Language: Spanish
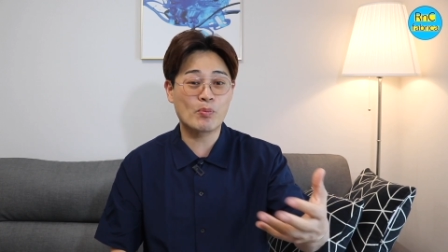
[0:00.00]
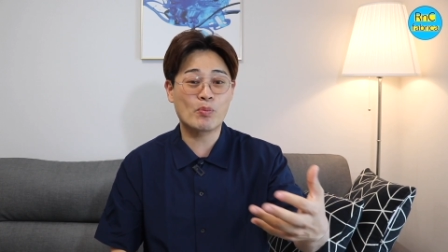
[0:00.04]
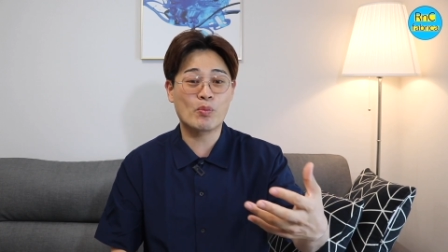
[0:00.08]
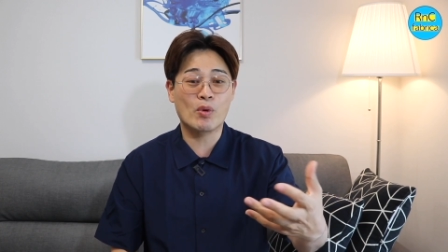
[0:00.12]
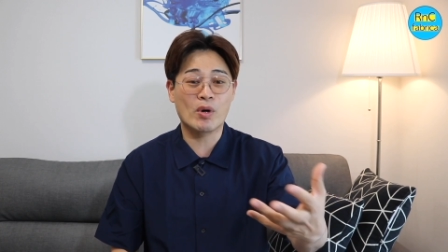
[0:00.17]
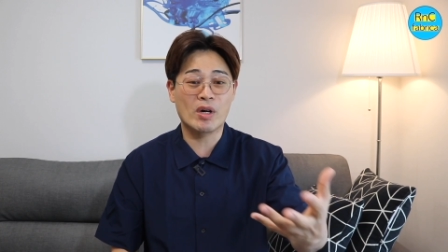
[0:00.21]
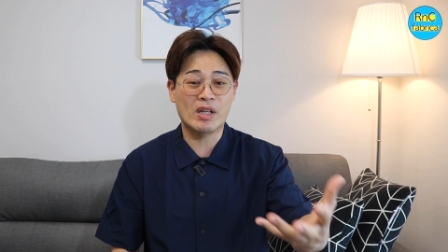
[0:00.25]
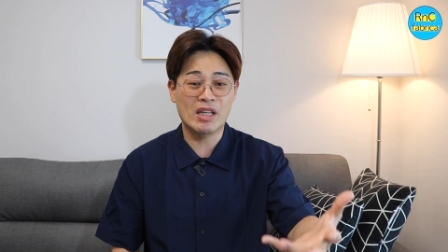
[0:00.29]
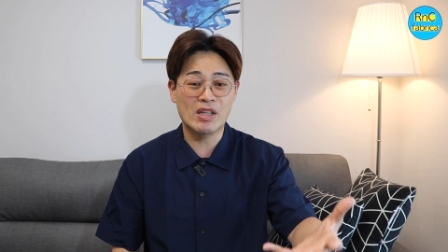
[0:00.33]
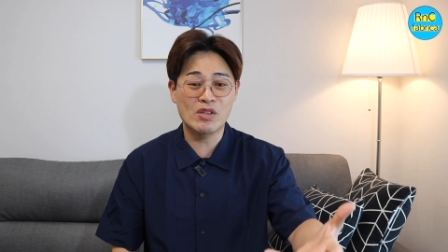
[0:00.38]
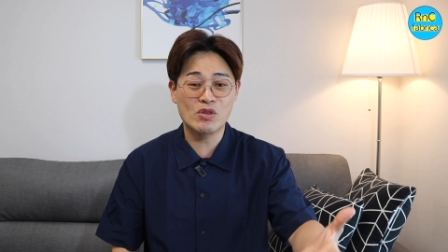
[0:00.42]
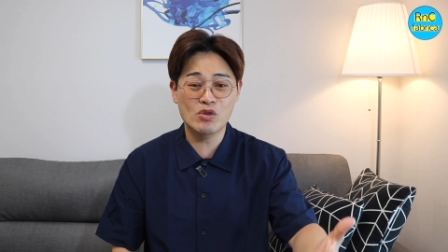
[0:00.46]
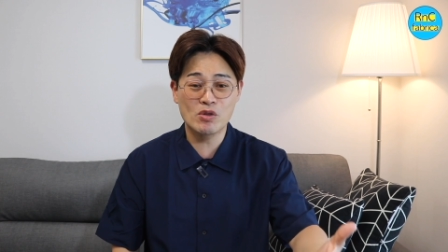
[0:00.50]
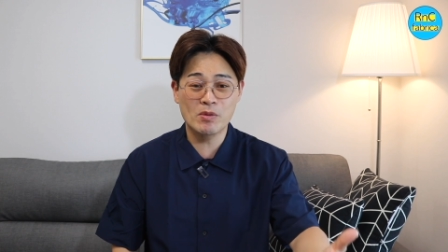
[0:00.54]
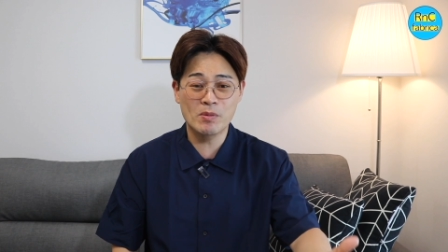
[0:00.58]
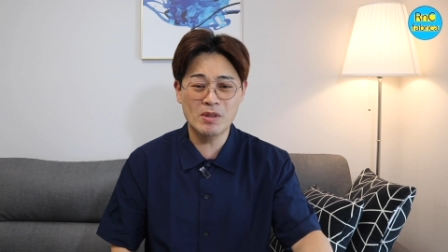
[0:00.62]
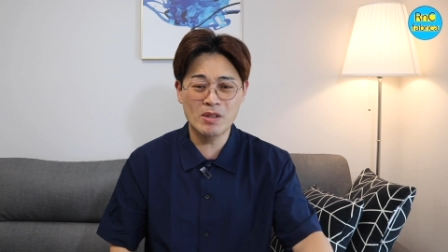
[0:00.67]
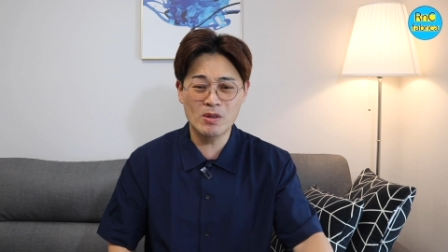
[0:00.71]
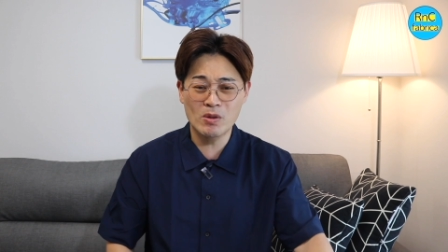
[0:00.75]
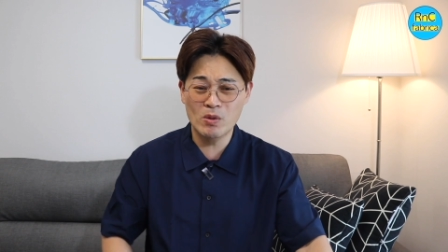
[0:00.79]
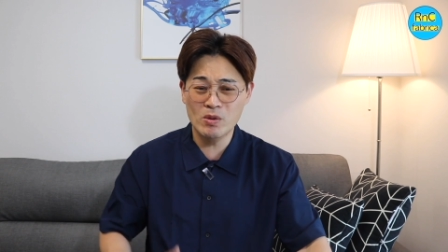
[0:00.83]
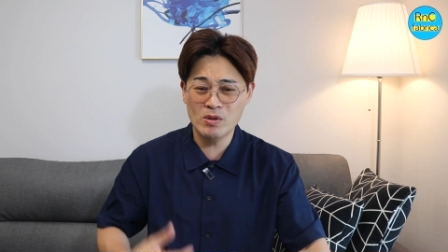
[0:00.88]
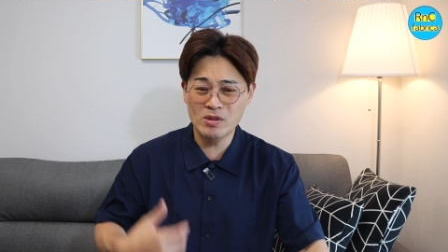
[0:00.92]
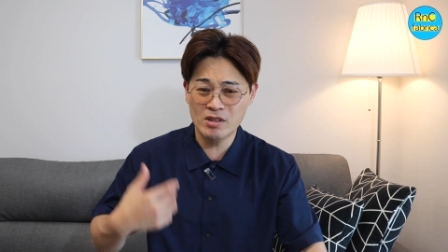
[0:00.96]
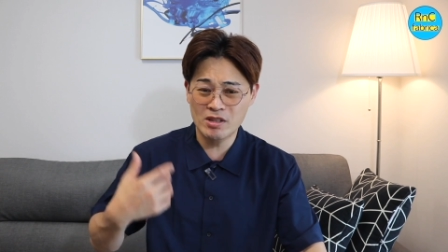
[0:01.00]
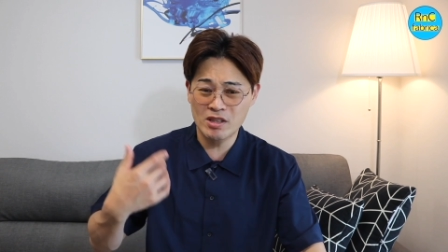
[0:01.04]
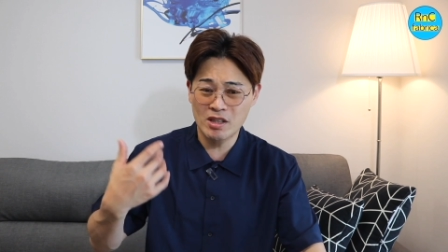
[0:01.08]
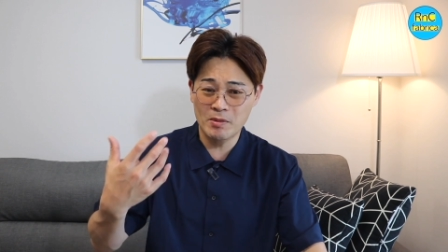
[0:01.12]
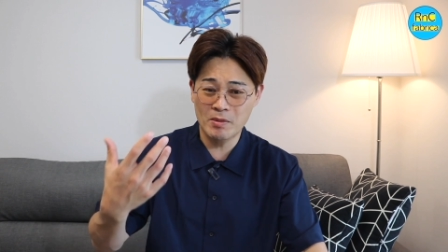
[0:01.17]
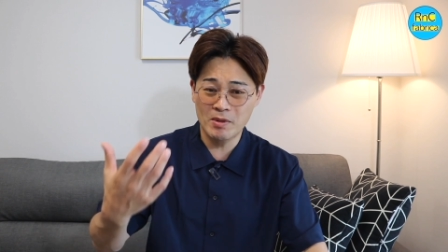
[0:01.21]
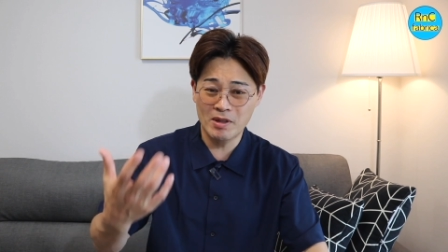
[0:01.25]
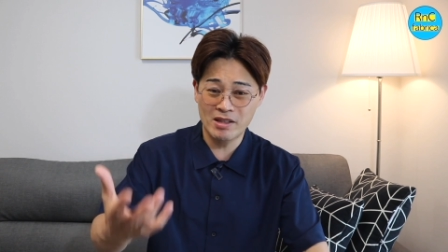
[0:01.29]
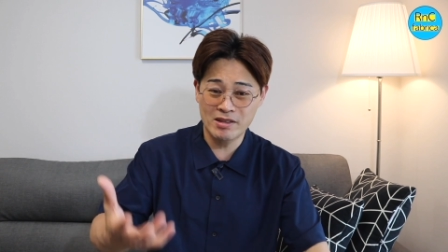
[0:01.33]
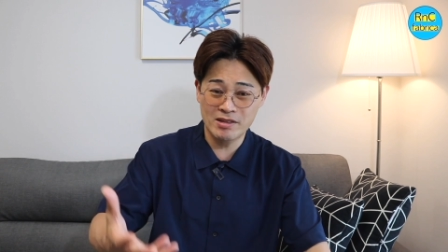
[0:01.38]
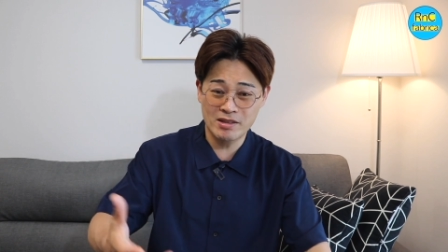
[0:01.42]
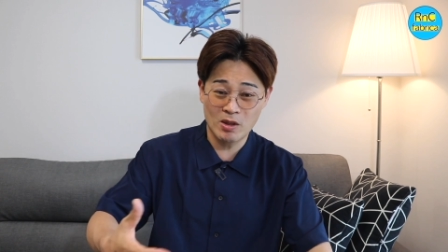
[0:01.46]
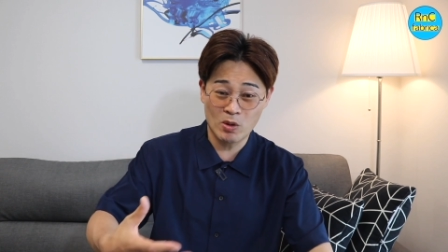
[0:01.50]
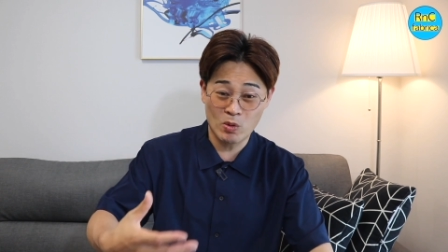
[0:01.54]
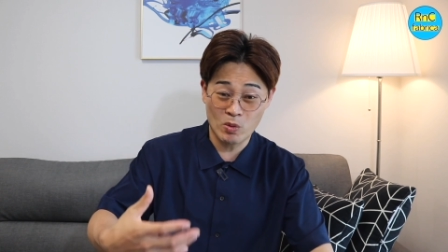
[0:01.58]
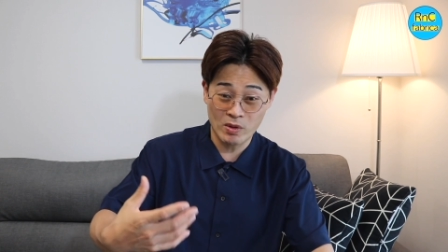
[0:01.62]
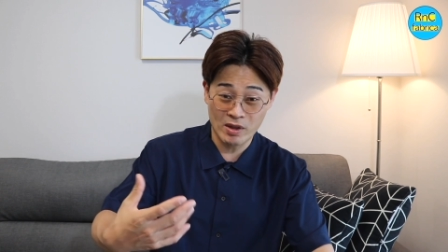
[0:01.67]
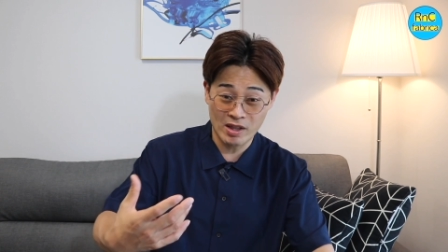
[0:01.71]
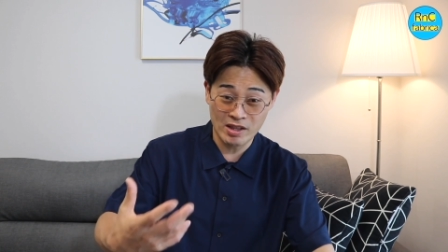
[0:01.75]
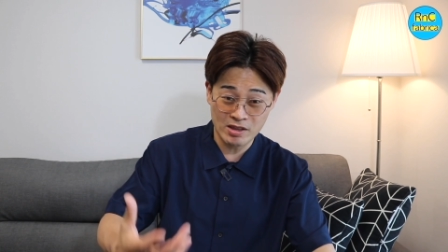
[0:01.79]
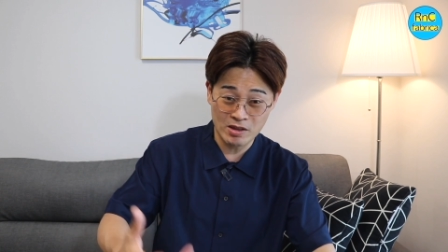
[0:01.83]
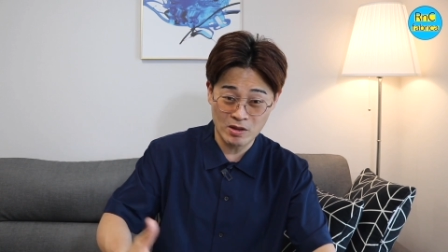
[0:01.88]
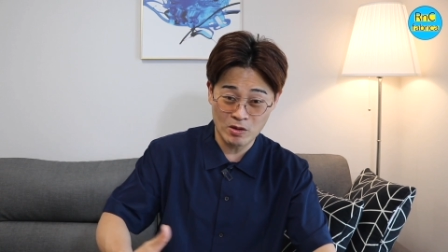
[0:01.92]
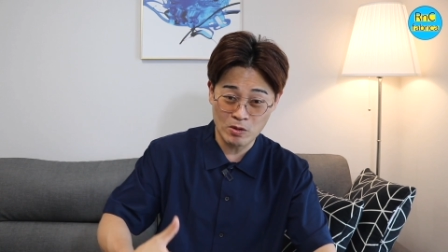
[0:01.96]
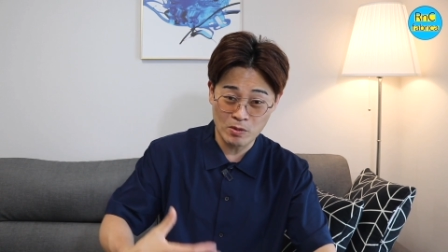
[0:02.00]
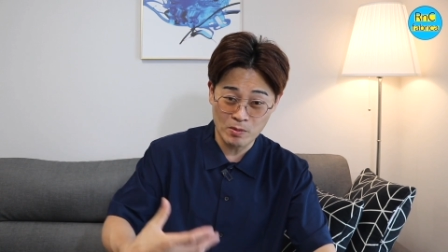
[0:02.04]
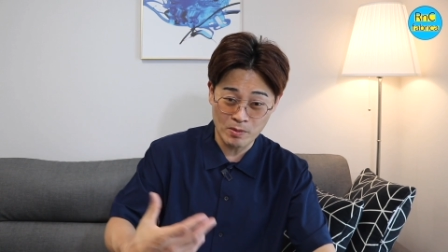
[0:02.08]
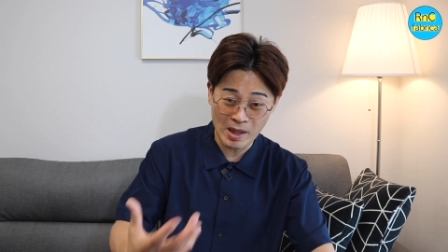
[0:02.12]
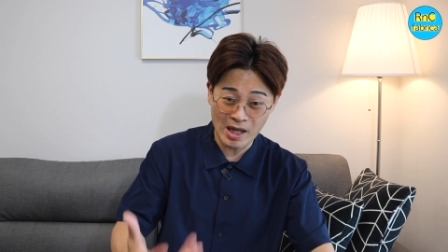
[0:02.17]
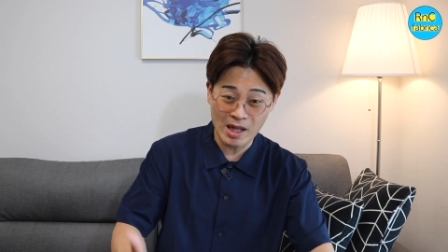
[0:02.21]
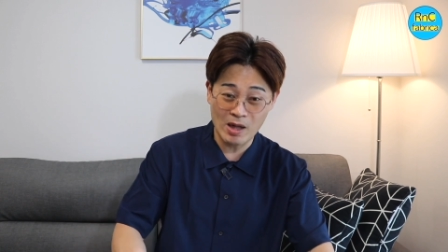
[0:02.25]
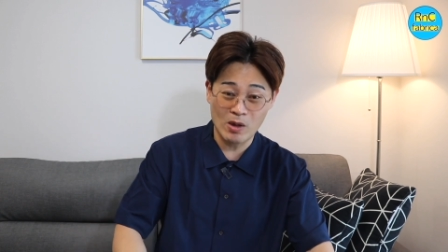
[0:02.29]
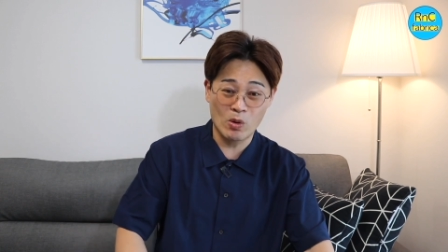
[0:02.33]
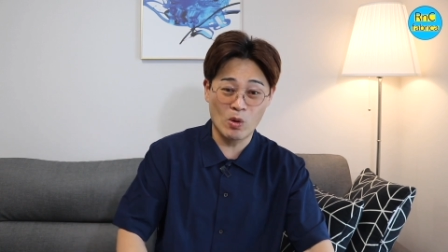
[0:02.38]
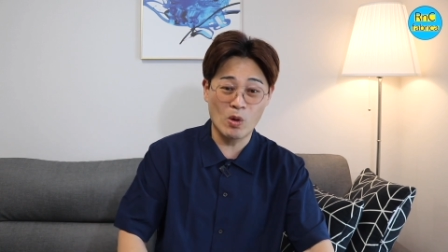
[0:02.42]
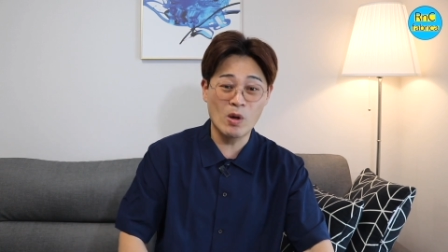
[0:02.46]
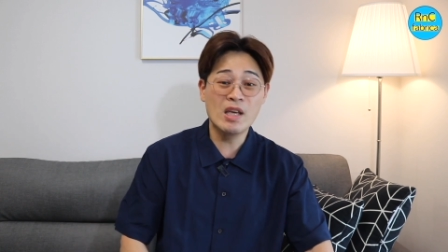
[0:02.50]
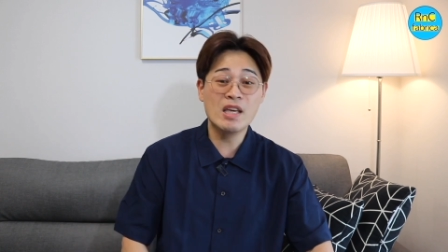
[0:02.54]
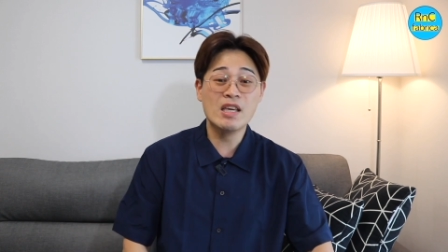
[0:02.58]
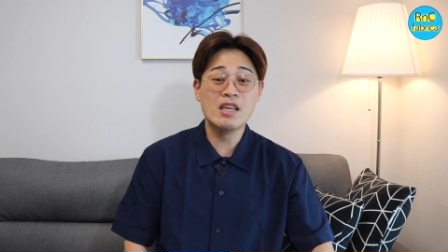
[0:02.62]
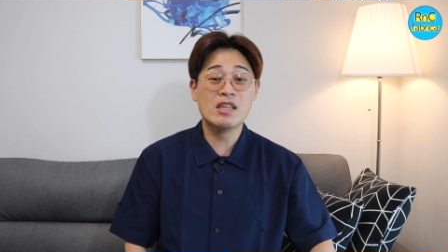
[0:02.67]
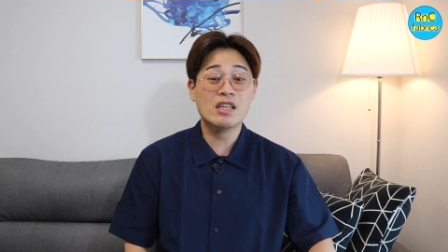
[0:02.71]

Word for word: puede subir los niveles de colesterol malo